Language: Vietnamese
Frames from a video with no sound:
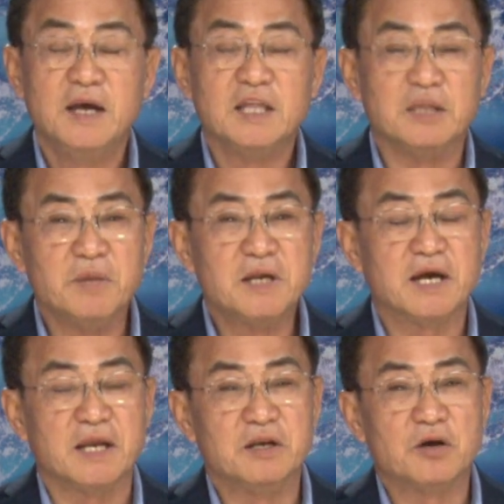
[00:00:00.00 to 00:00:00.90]
Thì bên
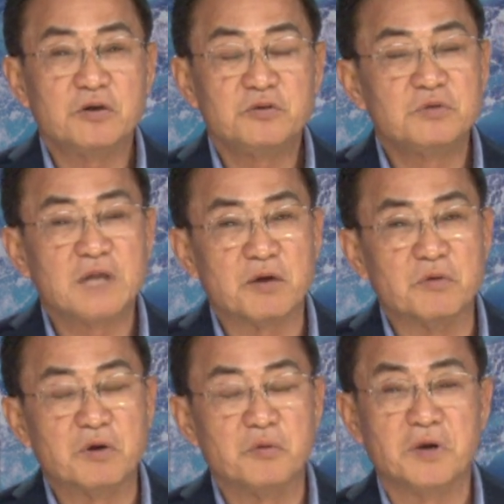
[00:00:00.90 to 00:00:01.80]
cạnh đó chúng ta cũng
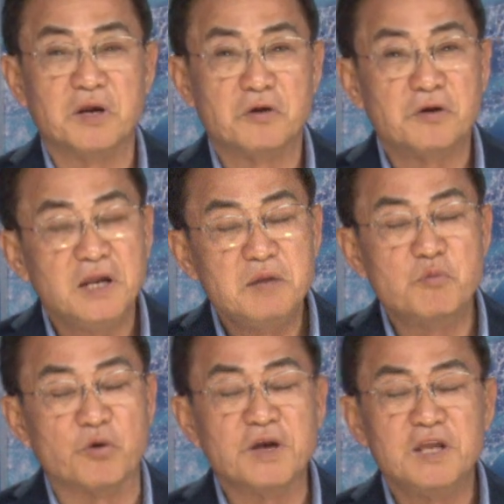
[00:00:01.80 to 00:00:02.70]
không quên nói đến
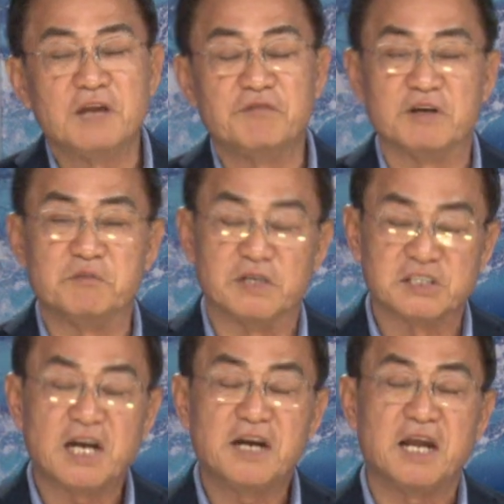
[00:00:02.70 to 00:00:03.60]
một cái nhân vật mà
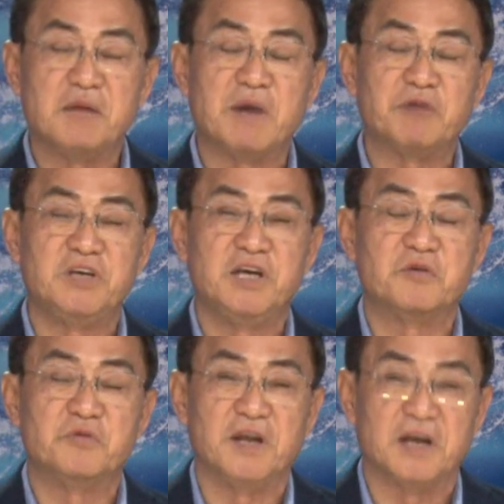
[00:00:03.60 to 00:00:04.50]
sáng nay báo chí
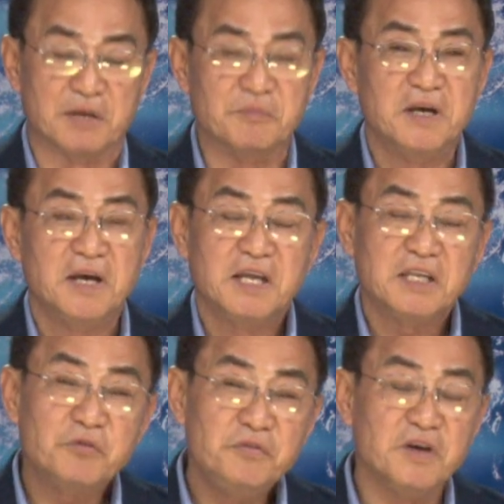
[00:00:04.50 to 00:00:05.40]
cũng đề cập.
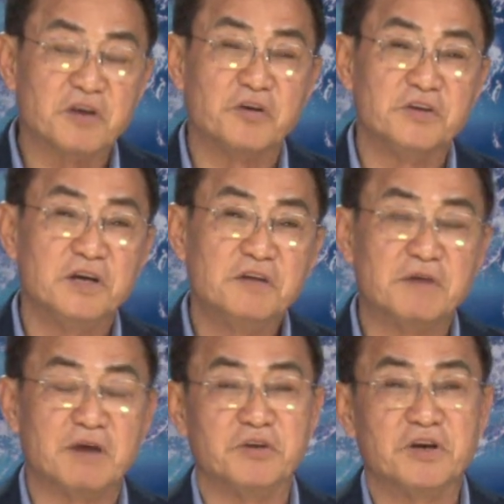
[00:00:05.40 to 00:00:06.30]
Chắc quý vị còn nhớ
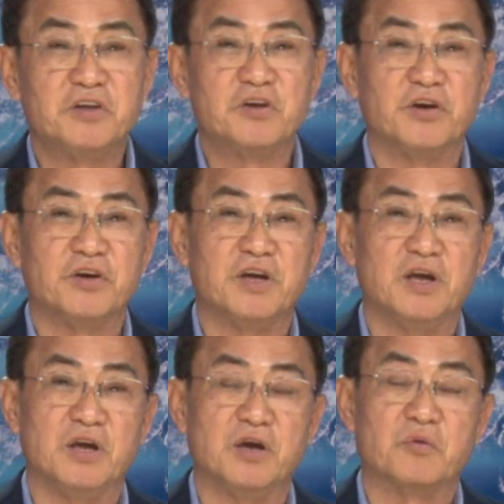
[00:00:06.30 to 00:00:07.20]
vào những cái thời
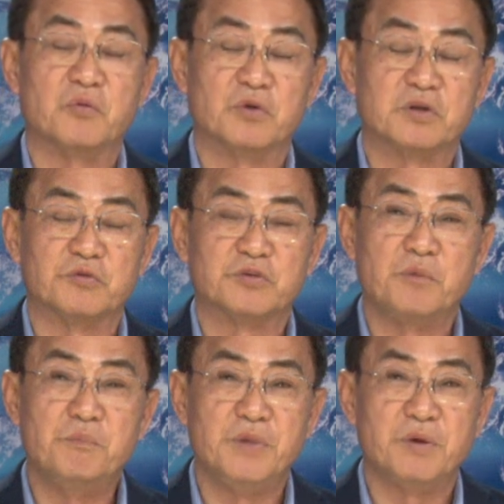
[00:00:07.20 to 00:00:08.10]
kỳ của Tổng
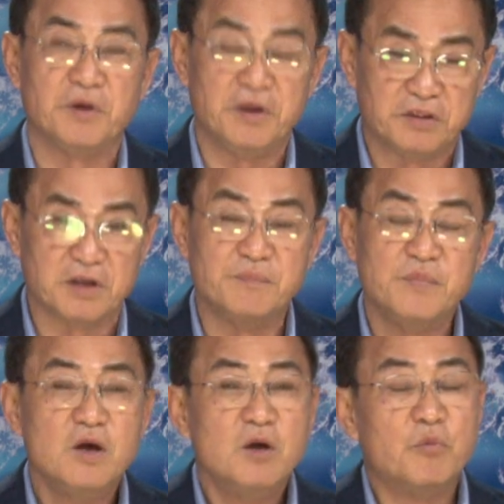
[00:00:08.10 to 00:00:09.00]
thống Bill Clinton,
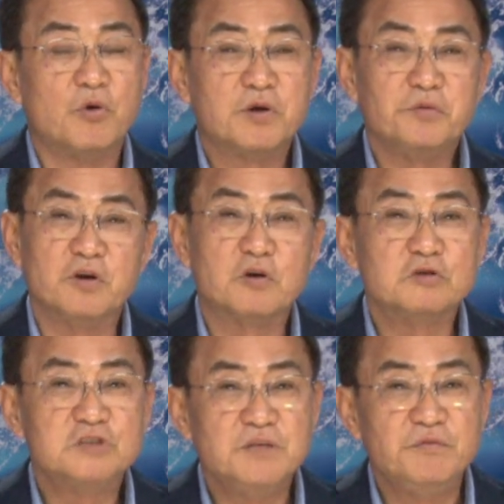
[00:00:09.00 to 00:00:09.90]
một trong những cô
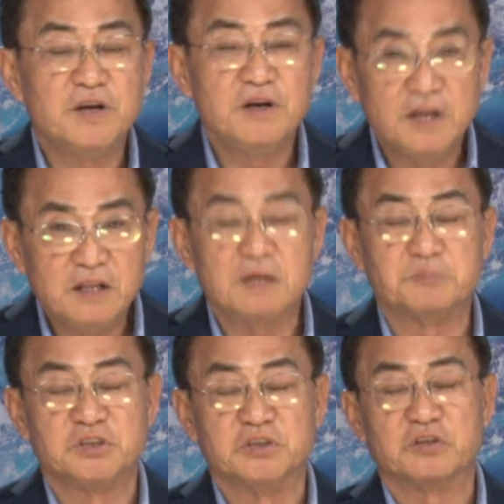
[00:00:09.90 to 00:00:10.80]
sinh viên đến tập
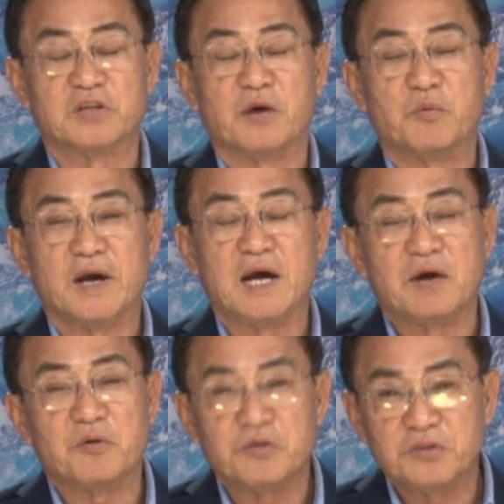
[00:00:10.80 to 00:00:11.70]
sự tại White
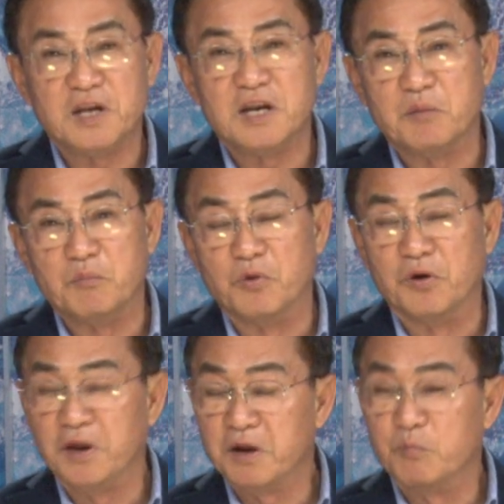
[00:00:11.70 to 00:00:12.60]
House có tên là
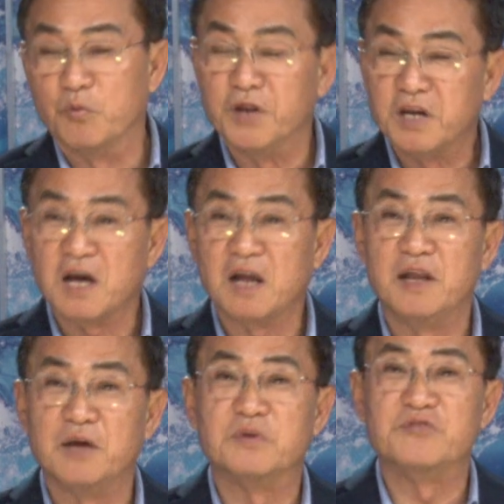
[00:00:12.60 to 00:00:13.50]
Monica
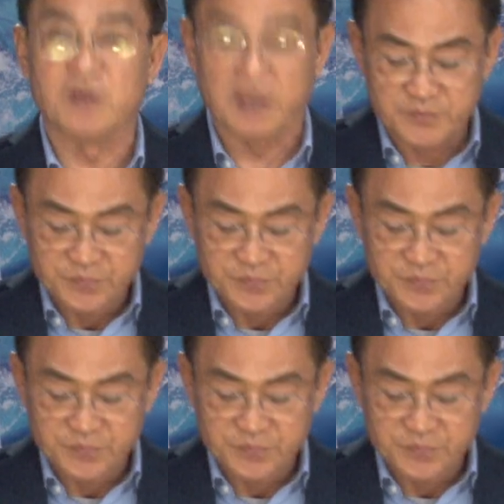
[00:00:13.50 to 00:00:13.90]
Lewinsky.